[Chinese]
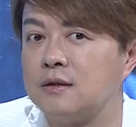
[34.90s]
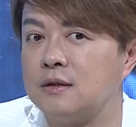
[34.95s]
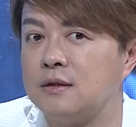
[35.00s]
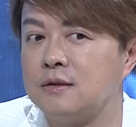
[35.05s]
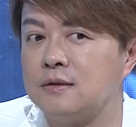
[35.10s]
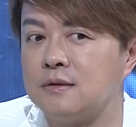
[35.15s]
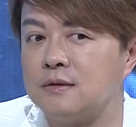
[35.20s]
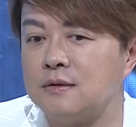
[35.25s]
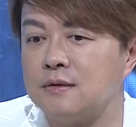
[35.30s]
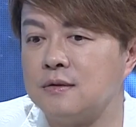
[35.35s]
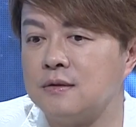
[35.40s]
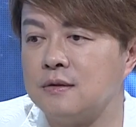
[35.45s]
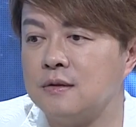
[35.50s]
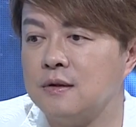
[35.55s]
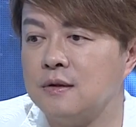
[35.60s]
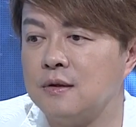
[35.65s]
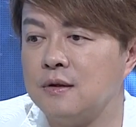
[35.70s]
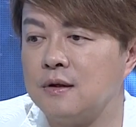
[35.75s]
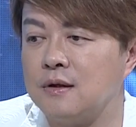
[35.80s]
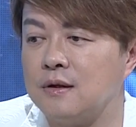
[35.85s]
其实
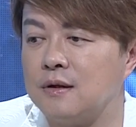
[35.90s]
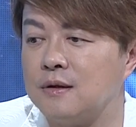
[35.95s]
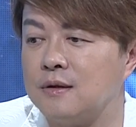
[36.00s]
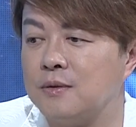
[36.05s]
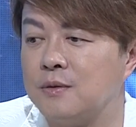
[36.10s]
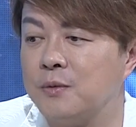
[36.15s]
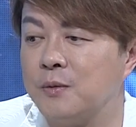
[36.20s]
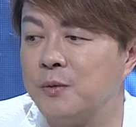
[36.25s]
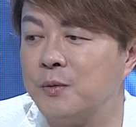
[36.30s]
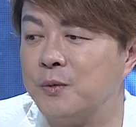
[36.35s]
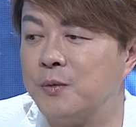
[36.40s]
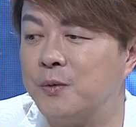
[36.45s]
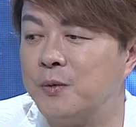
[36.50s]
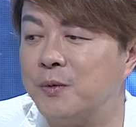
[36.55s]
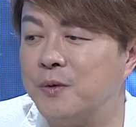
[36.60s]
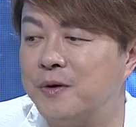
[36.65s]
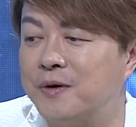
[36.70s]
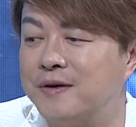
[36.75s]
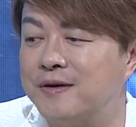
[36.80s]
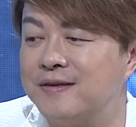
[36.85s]
呃，
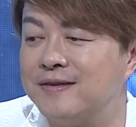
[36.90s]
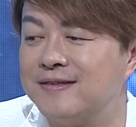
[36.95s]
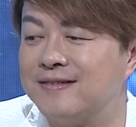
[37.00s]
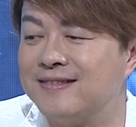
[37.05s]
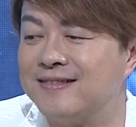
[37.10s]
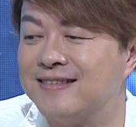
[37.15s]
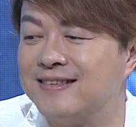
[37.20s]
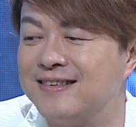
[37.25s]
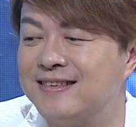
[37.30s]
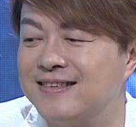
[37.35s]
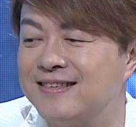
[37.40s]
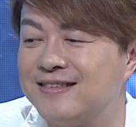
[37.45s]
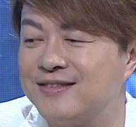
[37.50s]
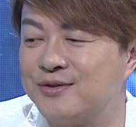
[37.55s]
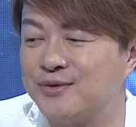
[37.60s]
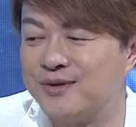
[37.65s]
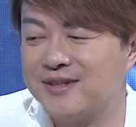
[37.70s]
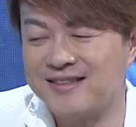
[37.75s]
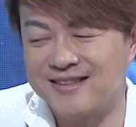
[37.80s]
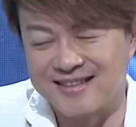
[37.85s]
我
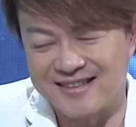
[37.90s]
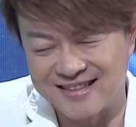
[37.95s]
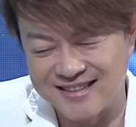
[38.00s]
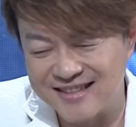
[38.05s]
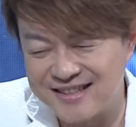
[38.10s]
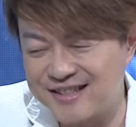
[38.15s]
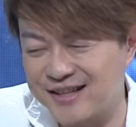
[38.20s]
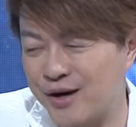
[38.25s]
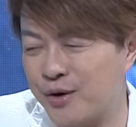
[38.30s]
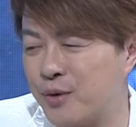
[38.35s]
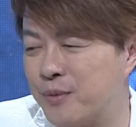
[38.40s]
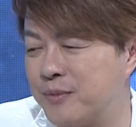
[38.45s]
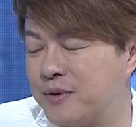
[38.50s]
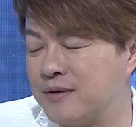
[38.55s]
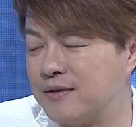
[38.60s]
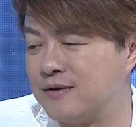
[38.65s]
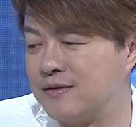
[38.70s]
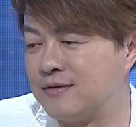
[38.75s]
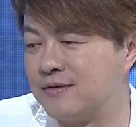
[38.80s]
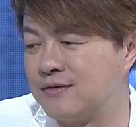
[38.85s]
觉得影响我
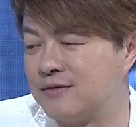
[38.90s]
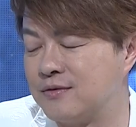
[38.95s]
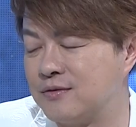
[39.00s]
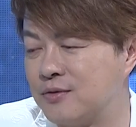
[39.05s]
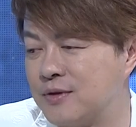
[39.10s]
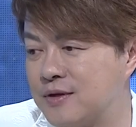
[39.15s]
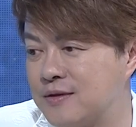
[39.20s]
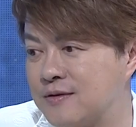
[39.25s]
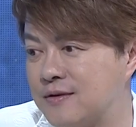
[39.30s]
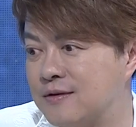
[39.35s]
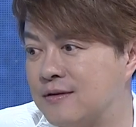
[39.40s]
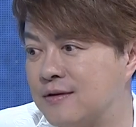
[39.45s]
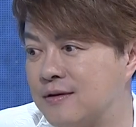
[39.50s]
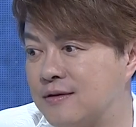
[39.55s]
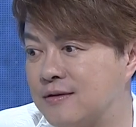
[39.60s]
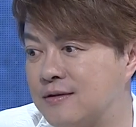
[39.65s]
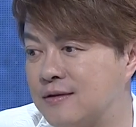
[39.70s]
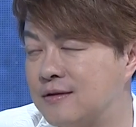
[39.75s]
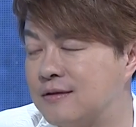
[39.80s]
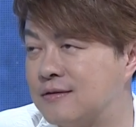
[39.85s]
们最深
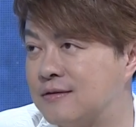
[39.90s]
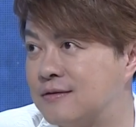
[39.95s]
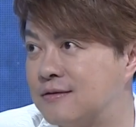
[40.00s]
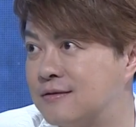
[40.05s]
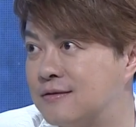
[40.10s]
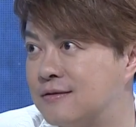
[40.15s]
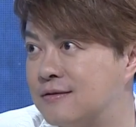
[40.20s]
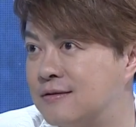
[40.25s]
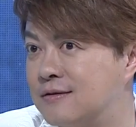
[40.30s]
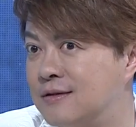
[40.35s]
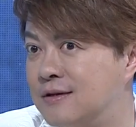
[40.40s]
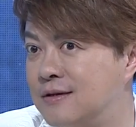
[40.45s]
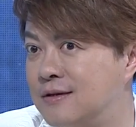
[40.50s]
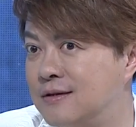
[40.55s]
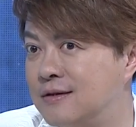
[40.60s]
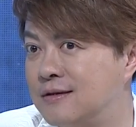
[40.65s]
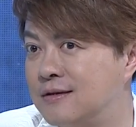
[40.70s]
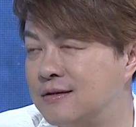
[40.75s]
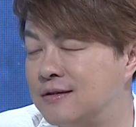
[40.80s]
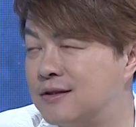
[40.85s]
的其实是
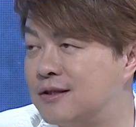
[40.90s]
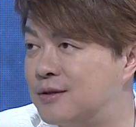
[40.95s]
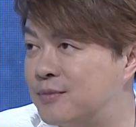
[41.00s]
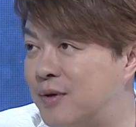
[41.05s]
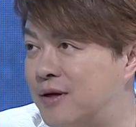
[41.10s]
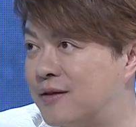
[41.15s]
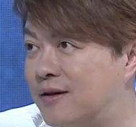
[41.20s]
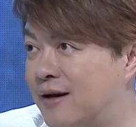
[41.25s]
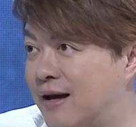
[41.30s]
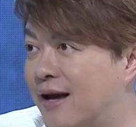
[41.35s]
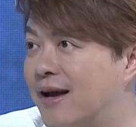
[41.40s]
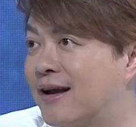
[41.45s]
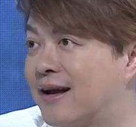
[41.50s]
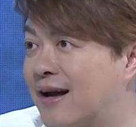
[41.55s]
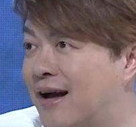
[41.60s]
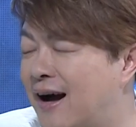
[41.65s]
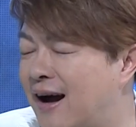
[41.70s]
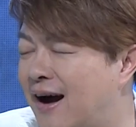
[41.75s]
日本的 e n g